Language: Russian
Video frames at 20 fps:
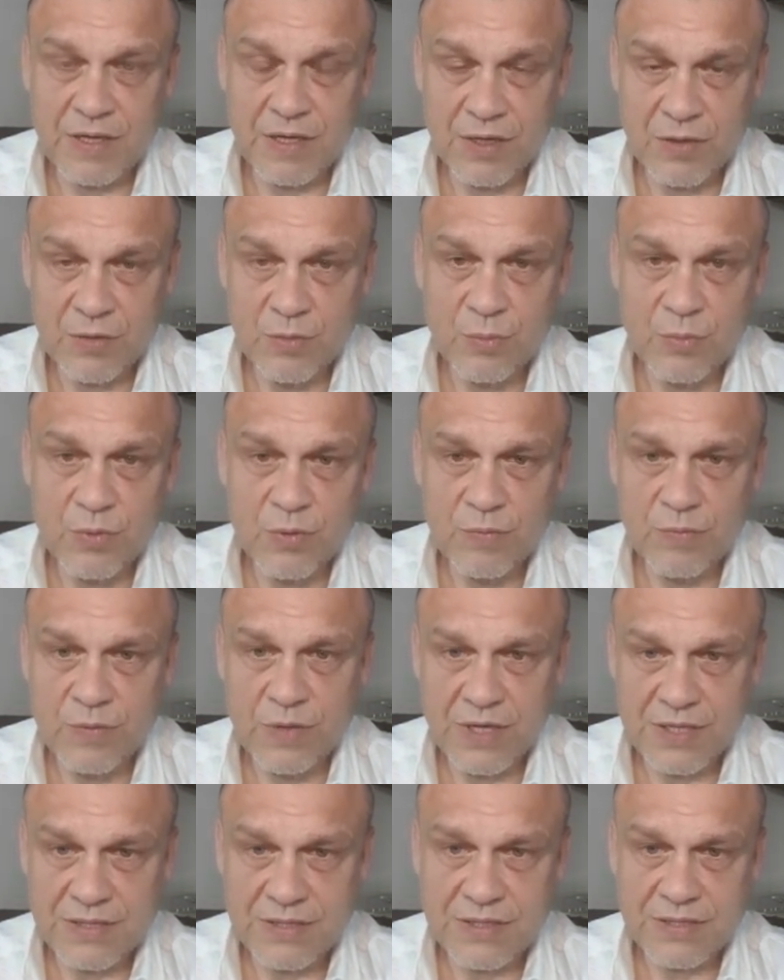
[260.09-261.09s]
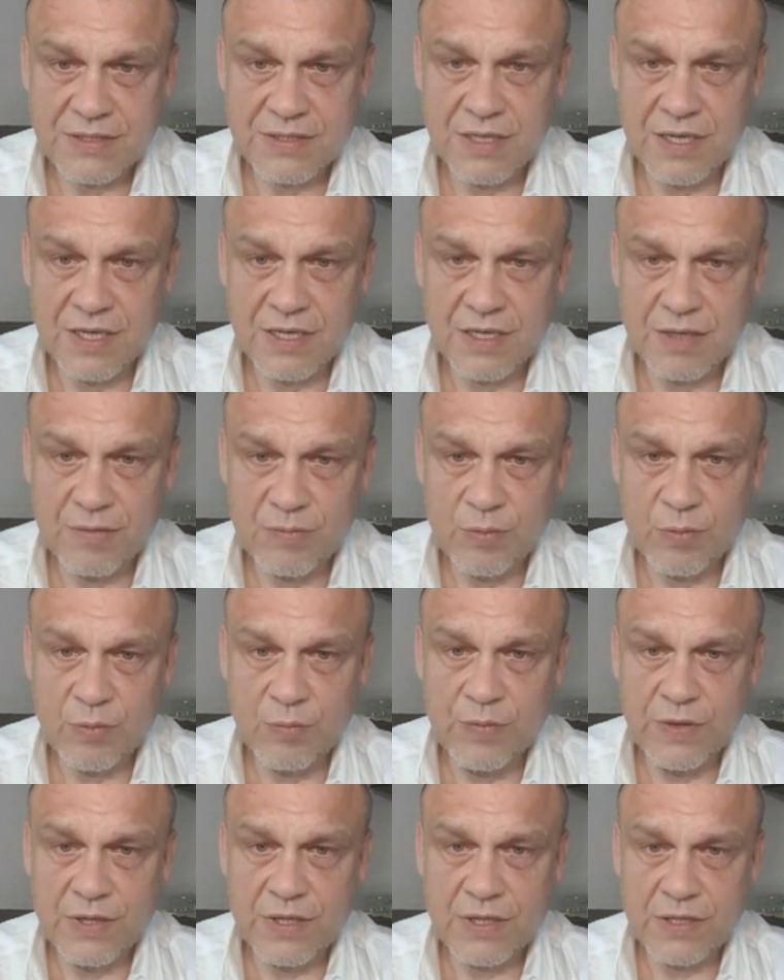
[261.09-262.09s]
Я думаю, вы осознаете, вы
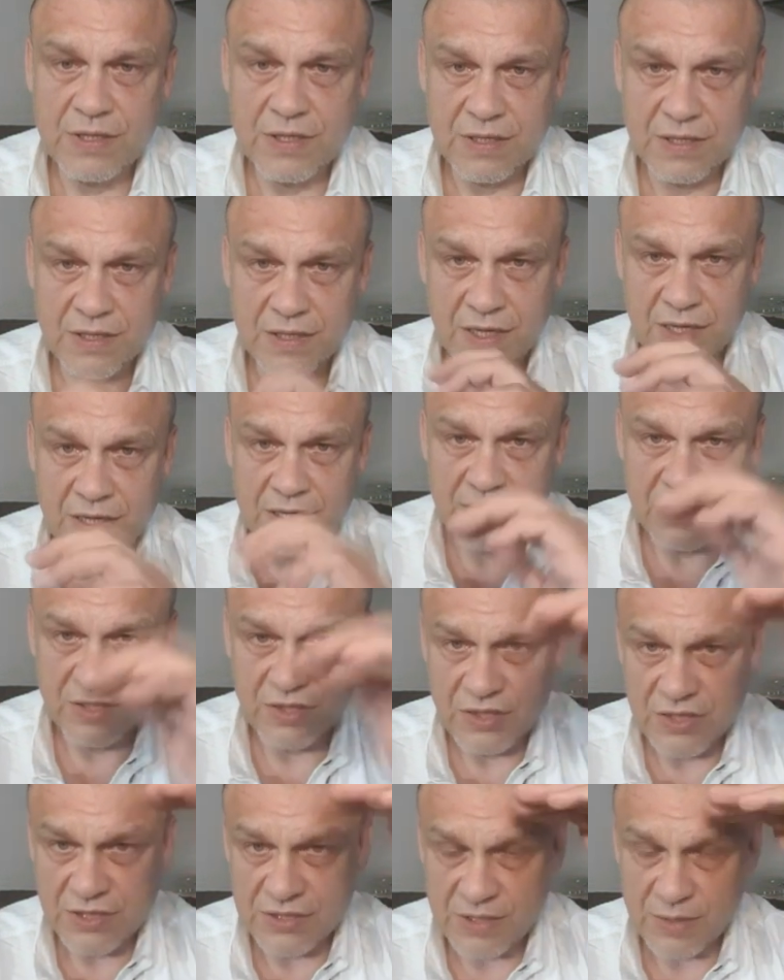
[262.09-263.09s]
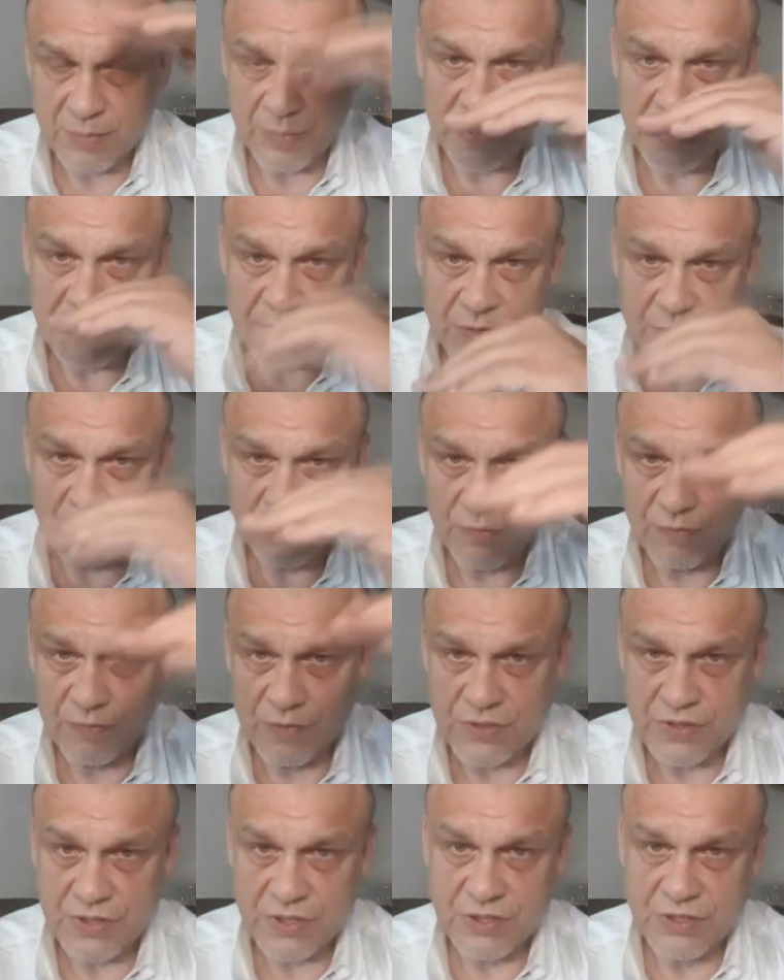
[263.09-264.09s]
увидите, как это часто происходит в
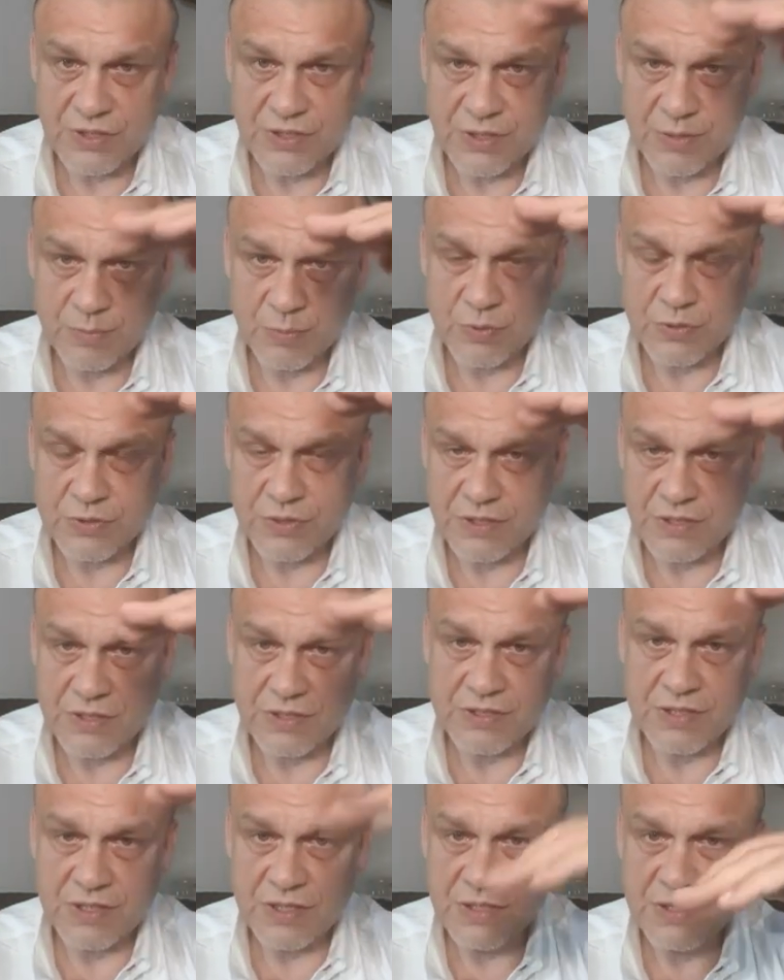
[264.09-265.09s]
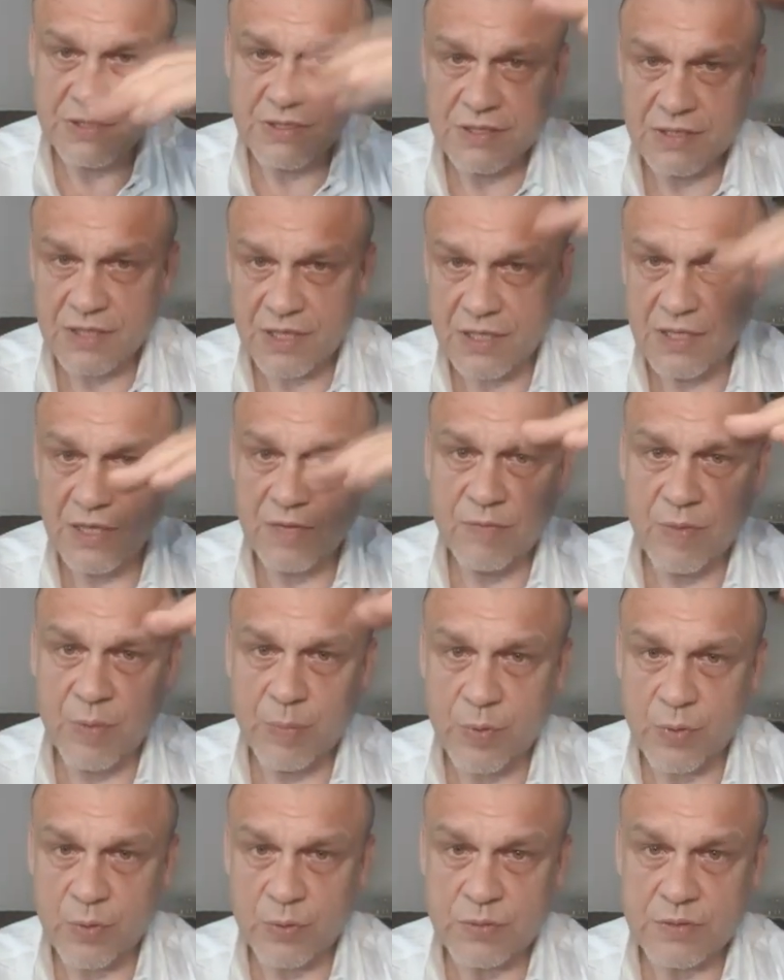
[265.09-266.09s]
вашей жизни. Просто если садиться, заходить в
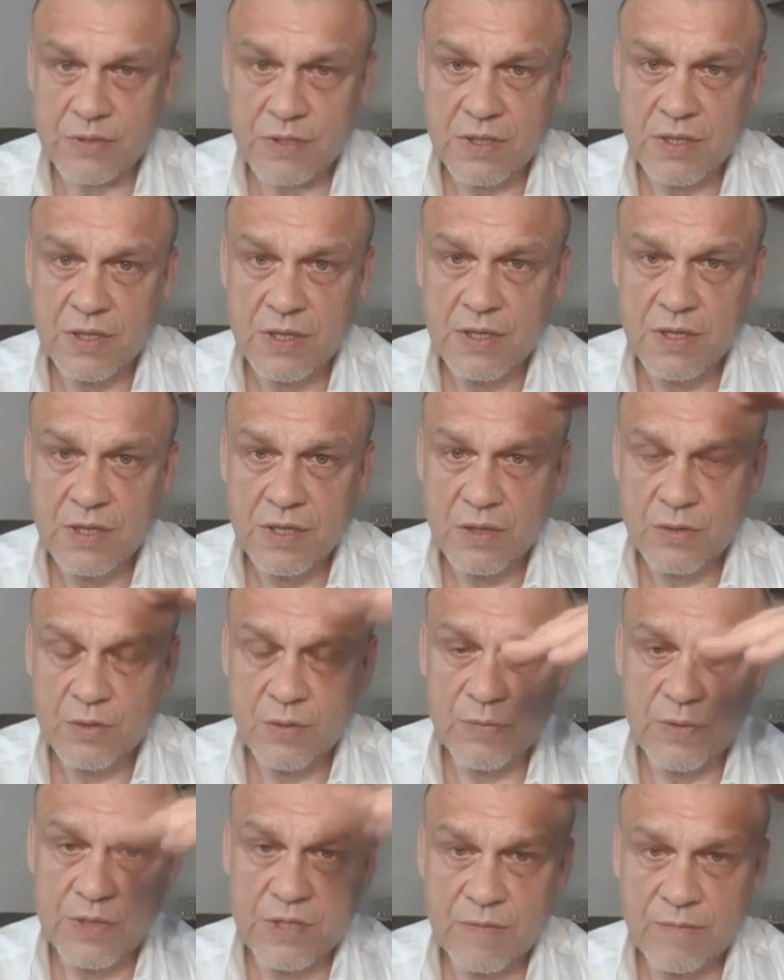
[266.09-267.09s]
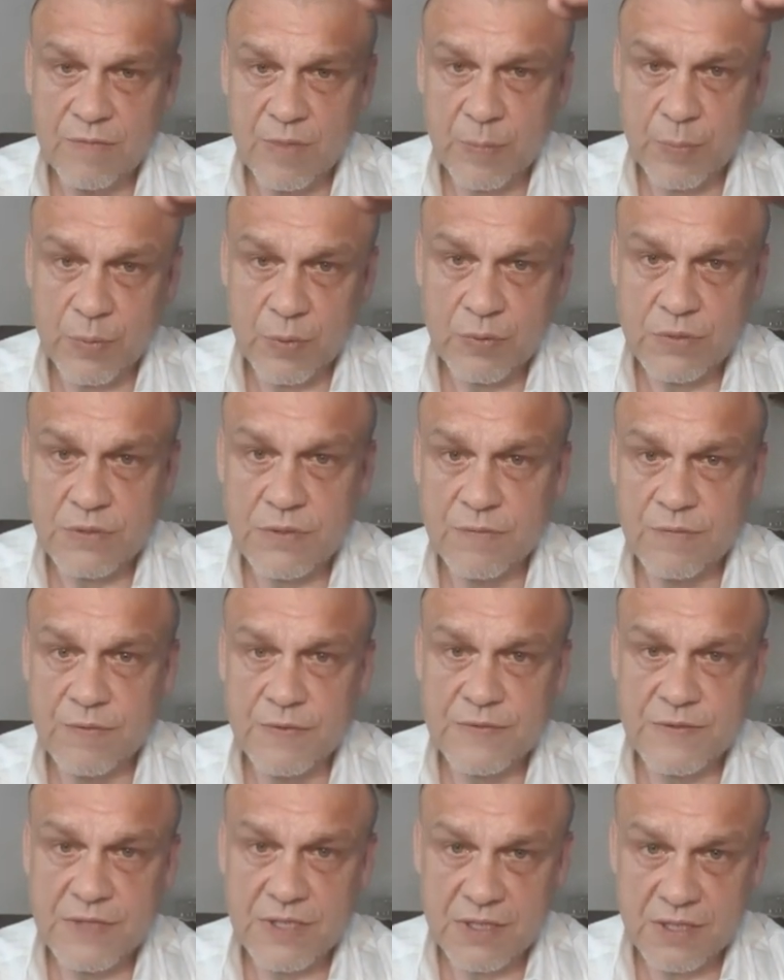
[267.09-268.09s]
вопрос, то в этом вопросе вы
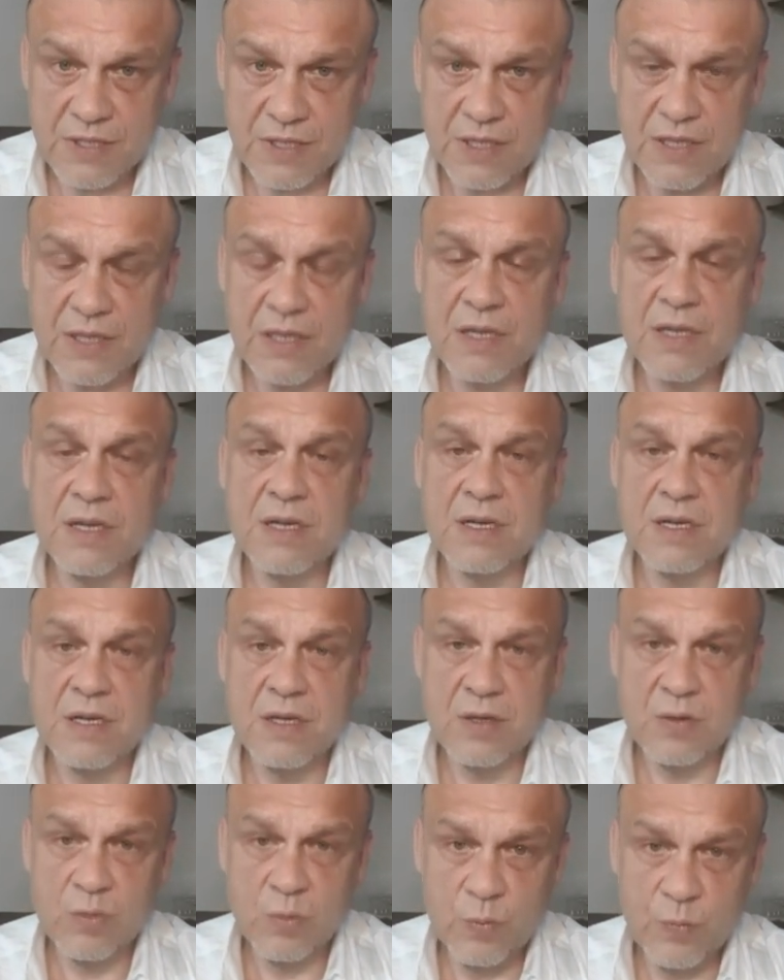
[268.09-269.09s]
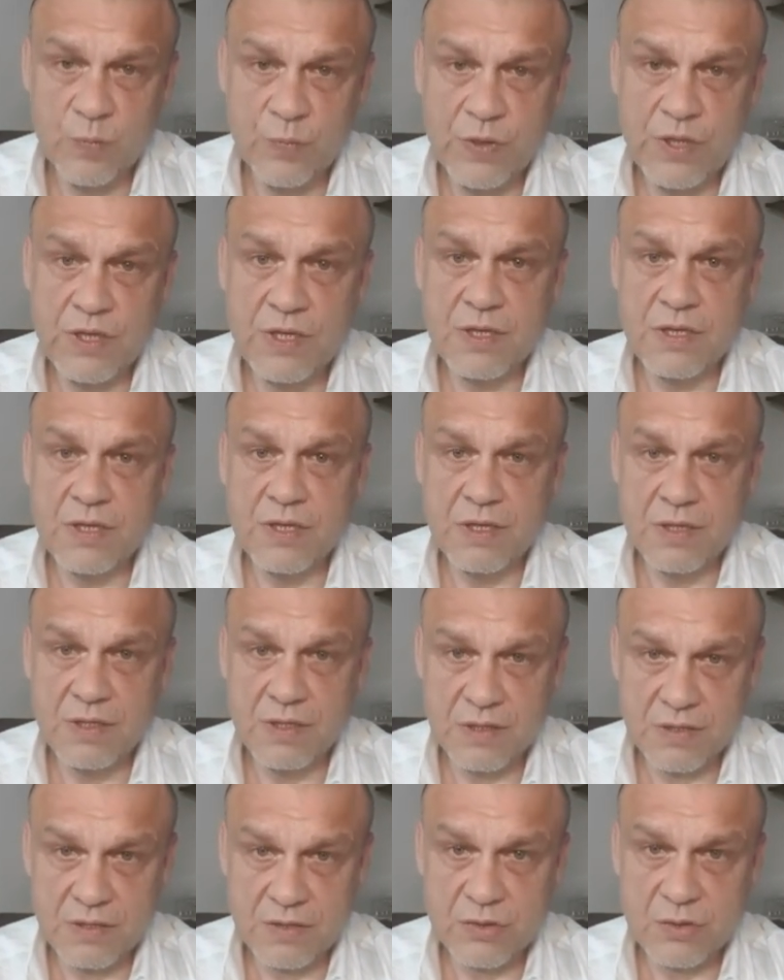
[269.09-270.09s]
всегда увидите,
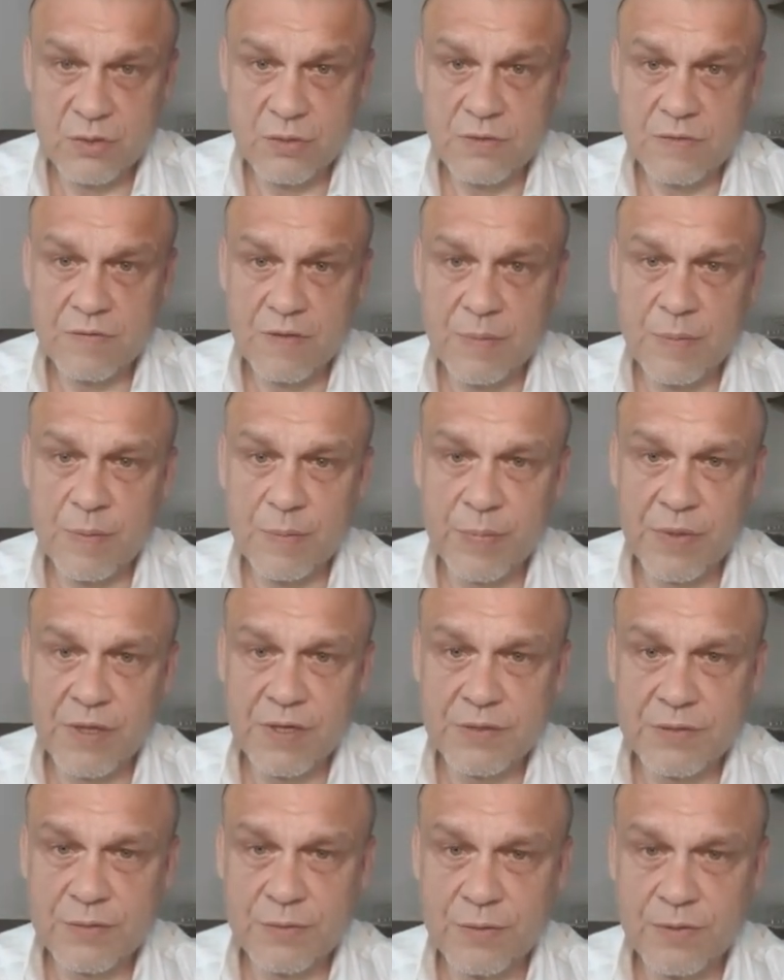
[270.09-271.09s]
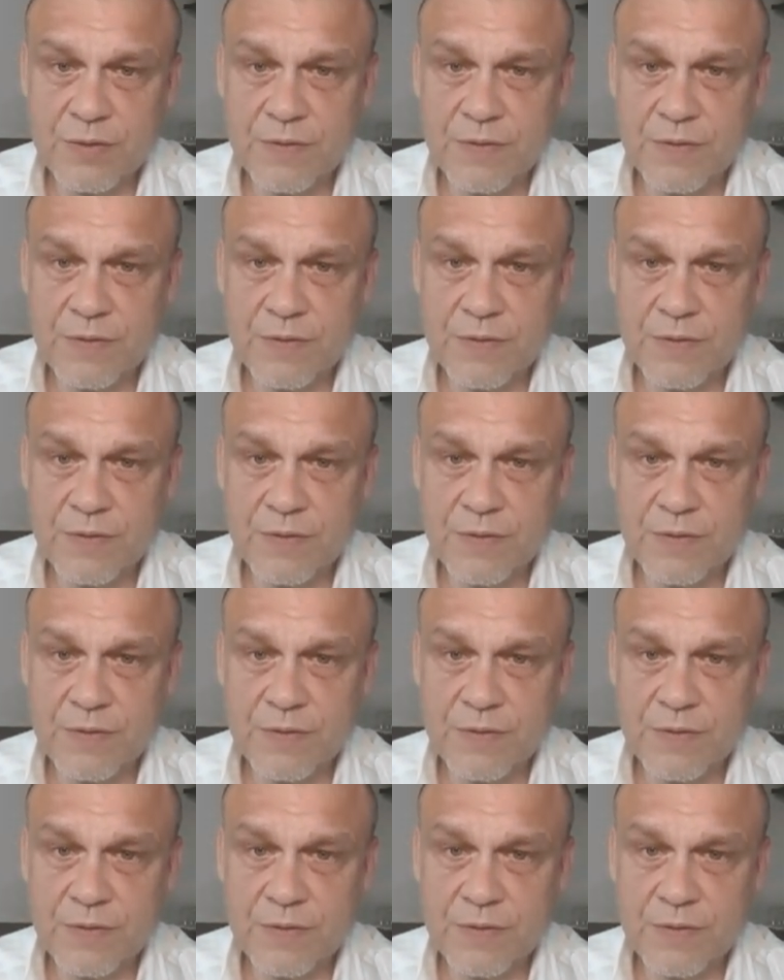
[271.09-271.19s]
что с вами происходит.